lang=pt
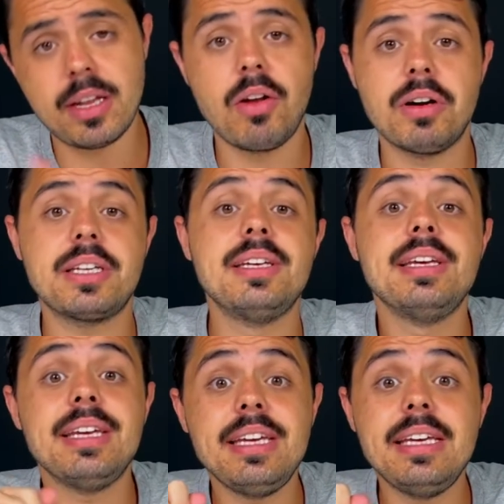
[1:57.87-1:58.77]
TTLock
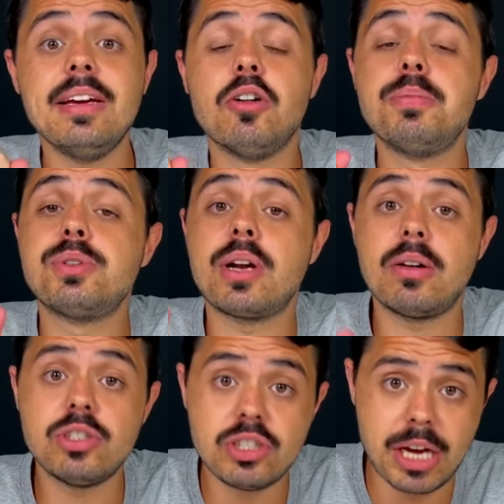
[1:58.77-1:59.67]
e
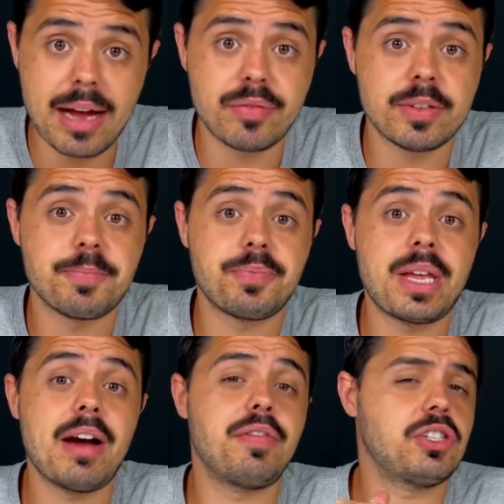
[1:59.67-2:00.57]
opcional de chave,
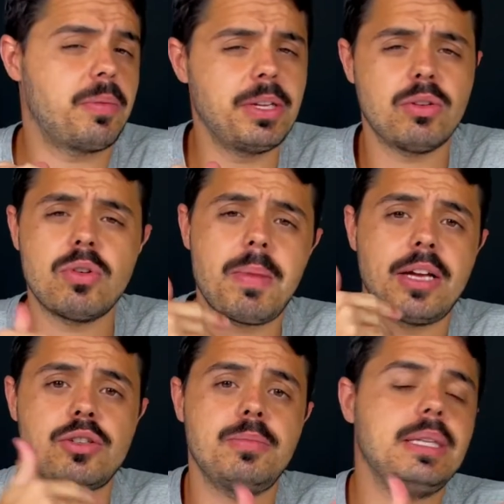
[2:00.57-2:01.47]
tá? Fechamento
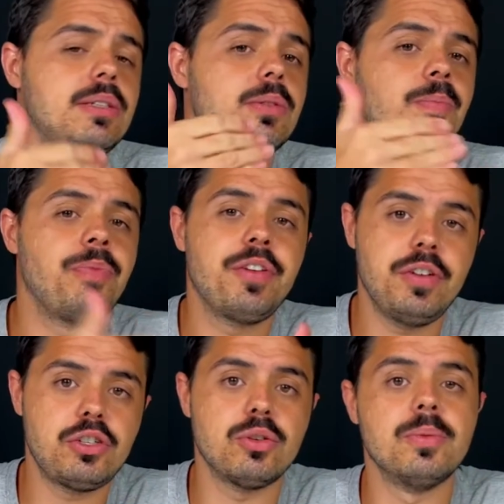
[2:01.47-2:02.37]
automático, bateu,
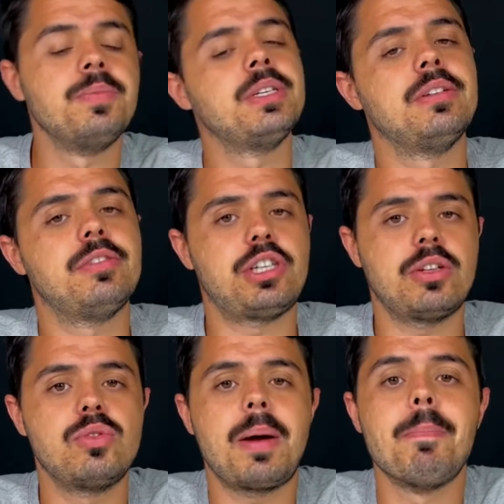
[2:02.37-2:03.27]
fechou.
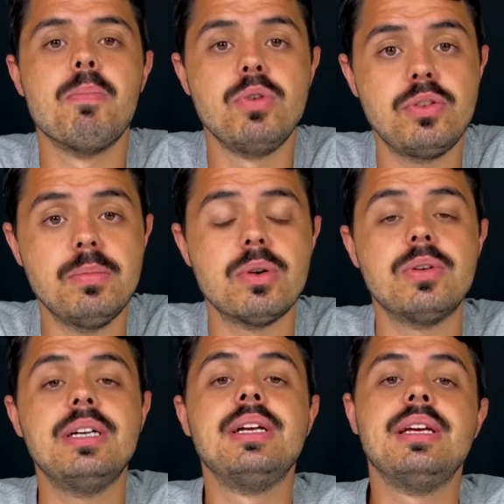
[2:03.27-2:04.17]
Fechadura muito
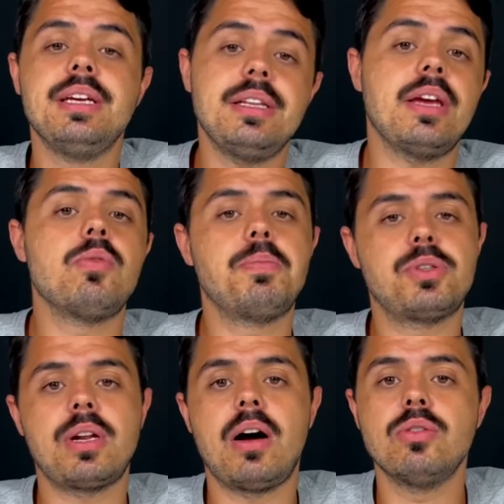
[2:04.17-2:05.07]
boa e tem o
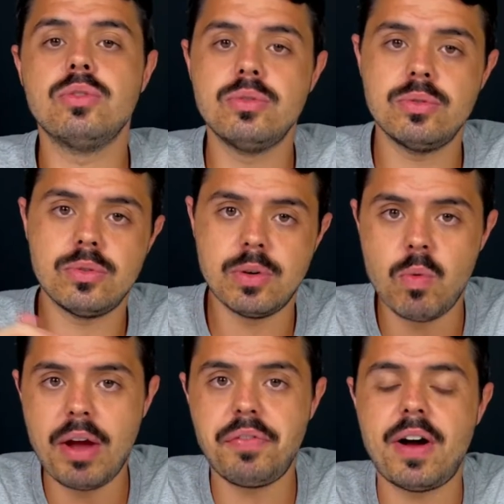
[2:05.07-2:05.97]
opcional do
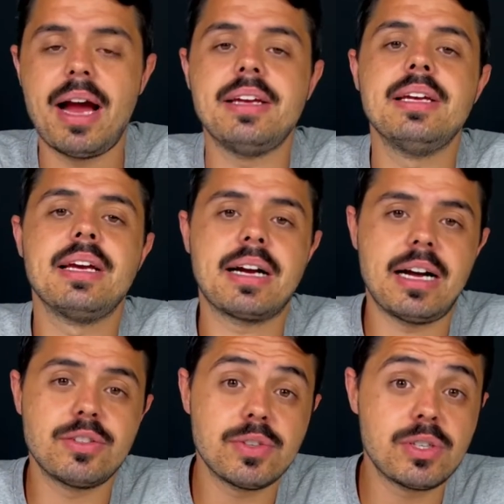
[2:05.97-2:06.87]
Wi-Fi,
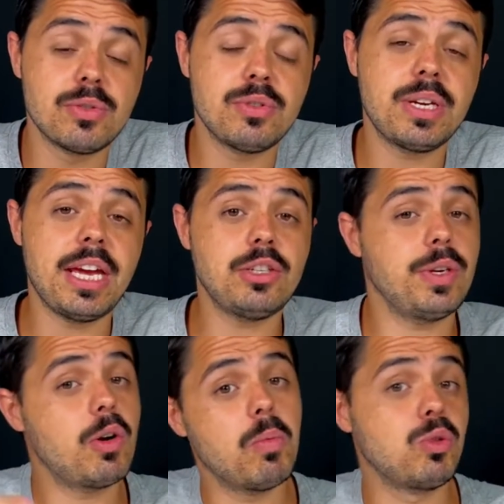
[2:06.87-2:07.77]
caso você use o
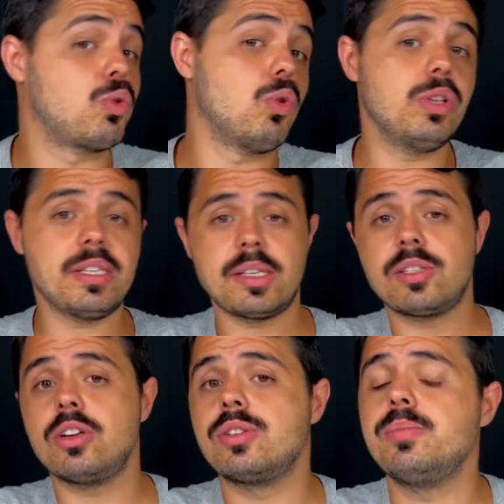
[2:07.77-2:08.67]
gateway, como todas as
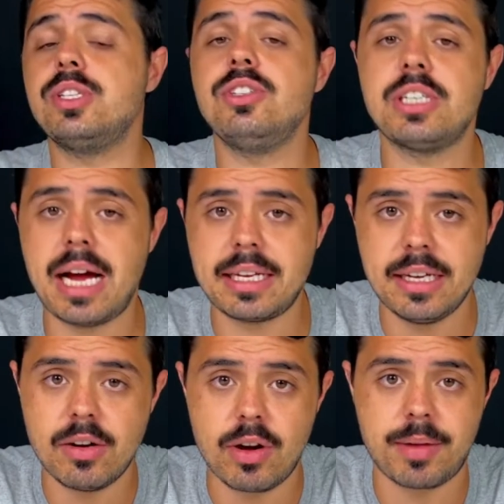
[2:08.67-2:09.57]
que nós vamos indicar
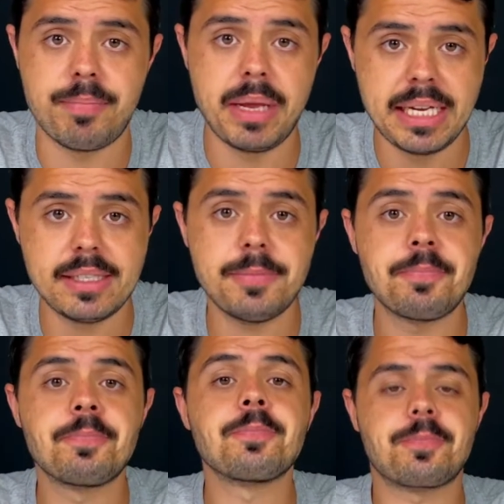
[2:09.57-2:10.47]
aqui agora, beleza?
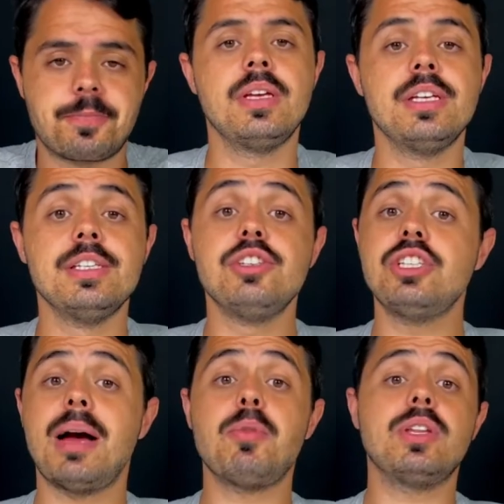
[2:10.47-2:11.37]

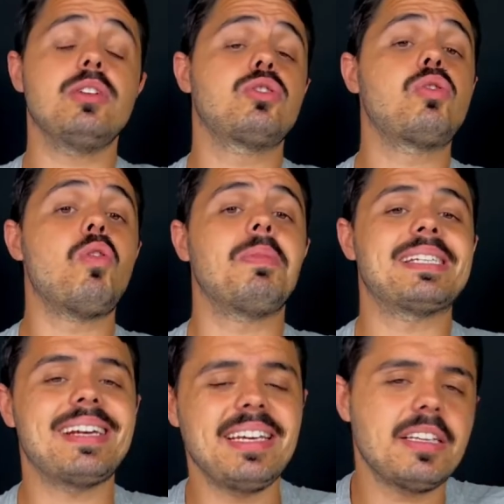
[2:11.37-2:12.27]
Já modelos com
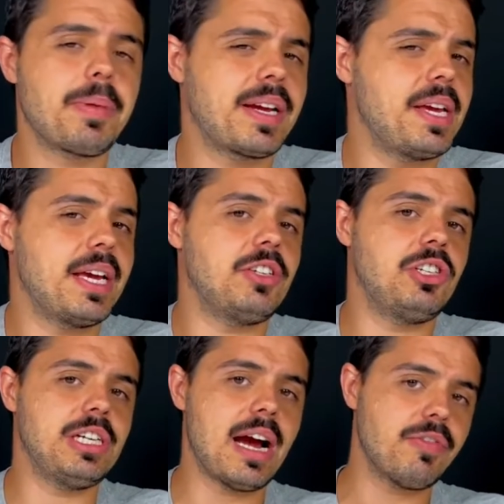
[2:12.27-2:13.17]
maçaneta, para quem quer
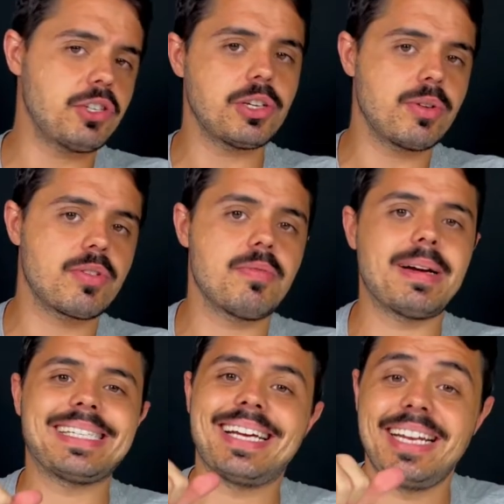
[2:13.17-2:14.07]
tirar a fechadura com
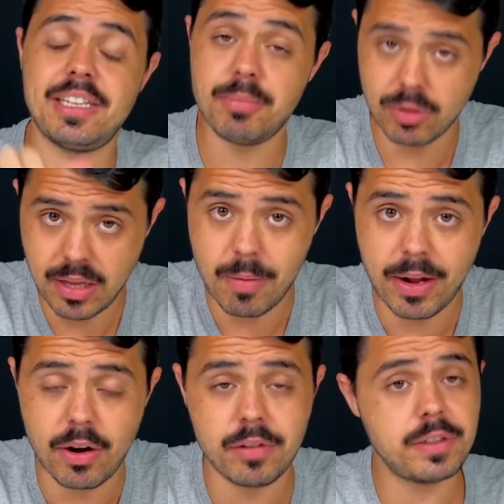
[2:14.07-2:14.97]
maçaneta e botar
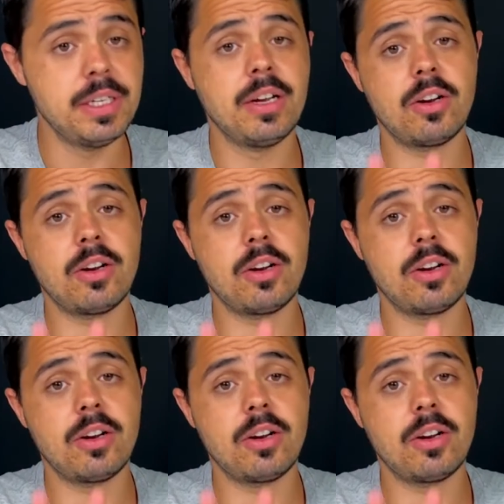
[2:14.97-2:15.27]
uma nova,